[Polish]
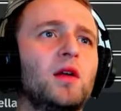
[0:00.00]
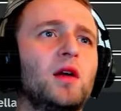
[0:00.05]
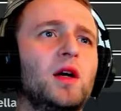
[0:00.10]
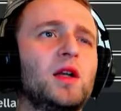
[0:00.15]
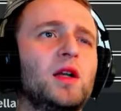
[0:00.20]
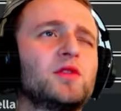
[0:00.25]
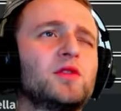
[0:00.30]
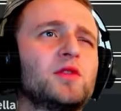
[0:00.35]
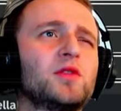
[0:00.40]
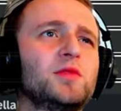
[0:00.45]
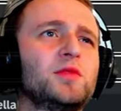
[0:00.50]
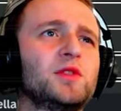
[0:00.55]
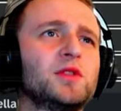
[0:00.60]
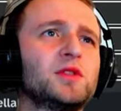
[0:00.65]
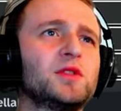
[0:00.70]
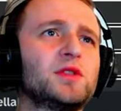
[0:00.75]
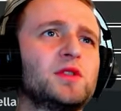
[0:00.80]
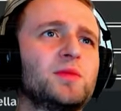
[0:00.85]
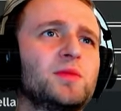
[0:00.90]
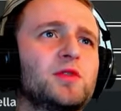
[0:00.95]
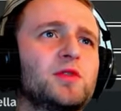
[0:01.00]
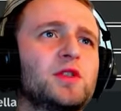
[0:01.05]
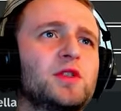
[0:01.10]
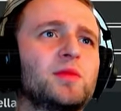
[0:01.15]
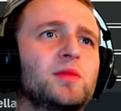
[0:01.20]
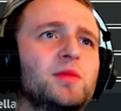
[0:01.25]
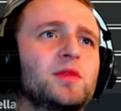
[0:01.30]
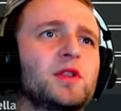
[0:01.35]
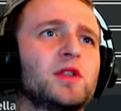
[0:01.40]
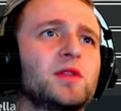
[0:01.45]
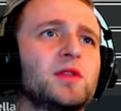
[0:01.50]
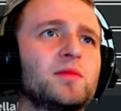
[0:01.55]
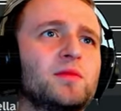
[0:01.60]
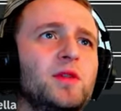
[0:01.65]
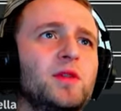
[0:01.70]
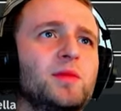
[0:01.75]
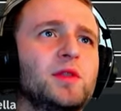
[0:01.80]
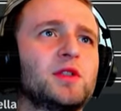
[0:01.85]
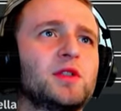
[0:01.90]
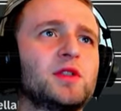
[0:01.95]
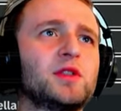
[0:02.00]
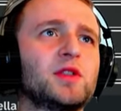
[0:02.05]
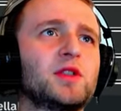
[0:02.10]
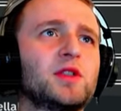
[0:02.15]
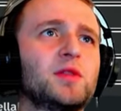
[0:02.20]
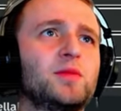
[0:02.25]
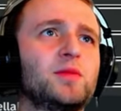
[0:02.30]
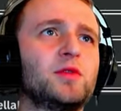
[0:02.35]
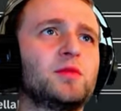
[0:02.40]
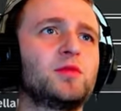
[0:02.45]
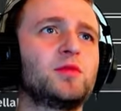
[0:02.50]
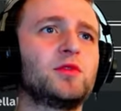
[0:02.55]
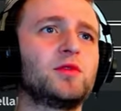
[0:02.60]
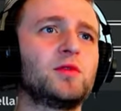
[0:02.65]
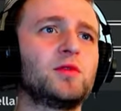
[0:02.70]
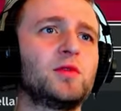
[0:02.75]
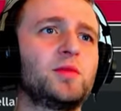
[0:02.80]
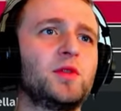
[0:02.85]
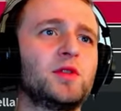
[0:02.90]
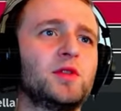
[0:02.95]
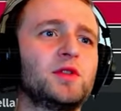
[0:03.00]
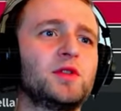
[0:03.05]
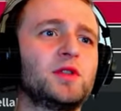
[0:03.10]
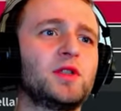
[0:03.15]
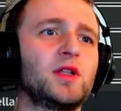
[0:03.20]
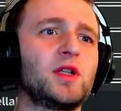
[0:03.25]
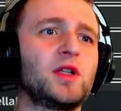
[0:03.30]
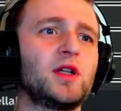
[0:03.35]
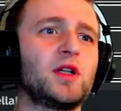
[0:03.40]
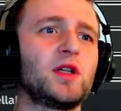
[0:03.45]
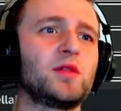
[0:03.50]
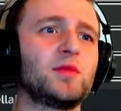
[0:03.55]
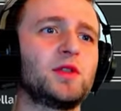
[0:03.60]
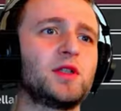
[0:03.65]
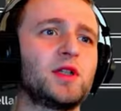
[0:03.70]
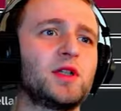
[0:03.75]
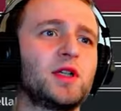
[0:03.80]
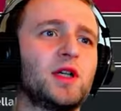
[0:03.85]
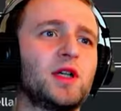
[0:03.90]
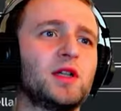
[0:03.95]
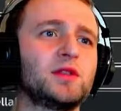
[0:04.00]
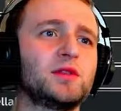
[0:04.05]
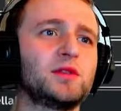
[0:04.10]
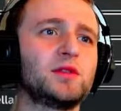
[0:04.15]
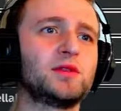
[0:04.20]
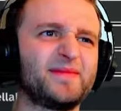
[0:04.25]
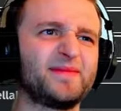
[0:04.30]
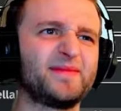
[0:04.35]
Ale to mi jest niepotrzebne. Pamiętasz, jaki był mój ulubiony na Rearmedach Gun?